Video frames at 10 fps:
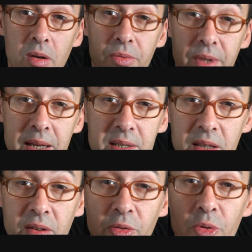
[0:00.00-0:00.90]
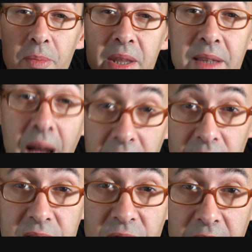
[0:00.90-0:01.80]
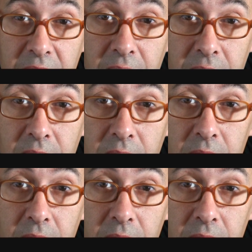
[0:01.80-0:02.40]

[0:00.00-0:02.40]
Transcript: Und das hat fundamental was verändert.